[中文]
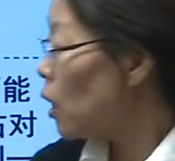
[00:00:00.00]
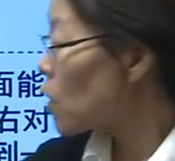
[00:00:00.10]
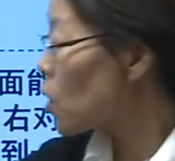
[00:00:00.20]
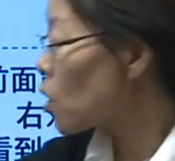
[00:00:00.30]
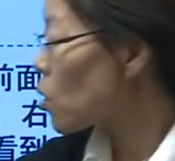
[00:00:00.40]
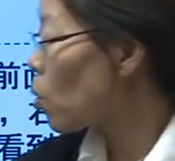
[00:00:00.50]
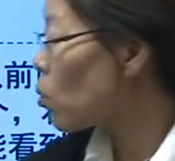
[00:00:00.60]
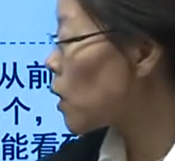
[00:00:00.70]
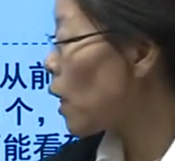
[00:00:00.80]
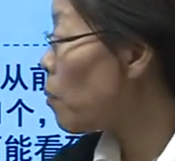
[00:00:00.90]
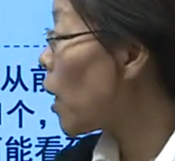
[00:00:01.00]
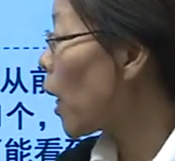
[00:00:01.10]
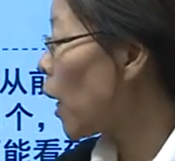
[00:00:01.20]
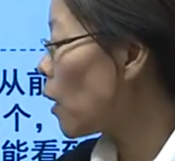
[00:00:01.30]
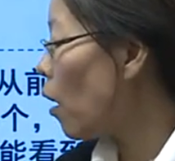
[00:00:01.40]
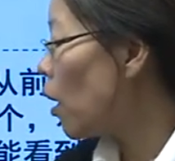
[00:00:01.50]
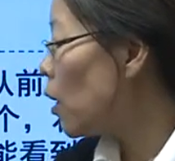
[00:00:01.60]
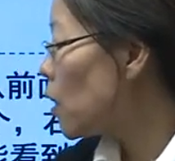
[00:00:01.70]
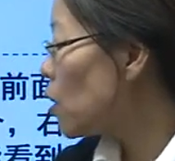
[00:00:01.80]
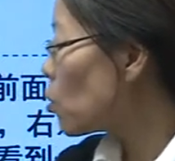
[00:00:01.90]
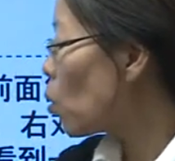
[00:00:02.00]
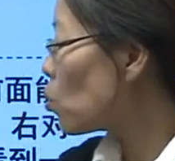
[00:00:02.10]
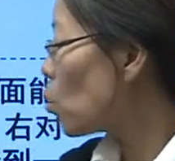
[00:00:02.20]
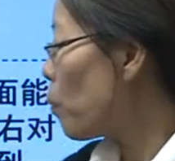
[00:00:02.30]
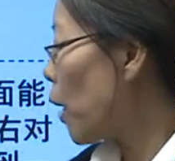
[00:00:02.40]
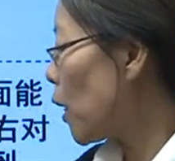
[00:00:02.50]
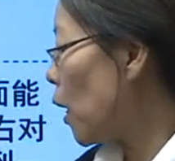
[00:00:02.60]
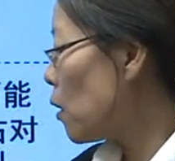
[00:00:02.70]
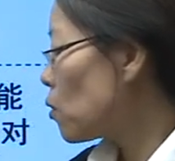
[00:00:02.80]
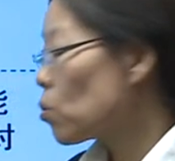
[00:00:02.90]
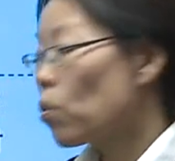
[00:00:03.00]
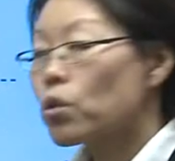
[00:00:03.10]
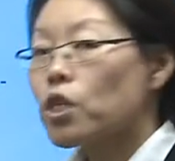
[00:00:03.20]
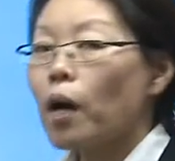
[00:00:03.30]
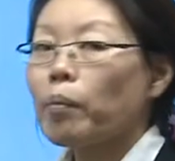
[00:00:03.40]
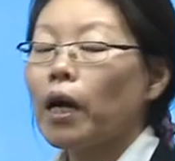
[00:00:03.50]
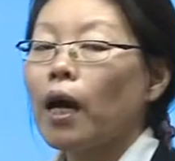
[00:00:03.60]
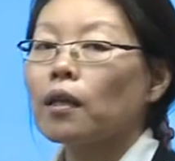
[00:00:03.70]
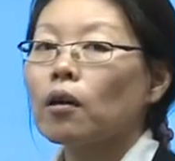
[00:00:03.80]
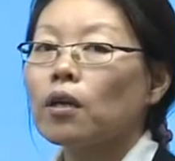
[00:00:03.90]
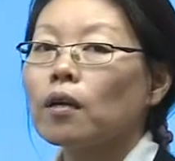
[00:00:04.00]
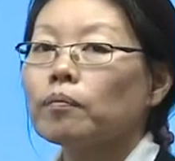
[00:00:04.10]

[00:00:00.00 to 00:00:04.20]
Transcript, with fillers: 这是从前面看到，从左面的，从上面看到的。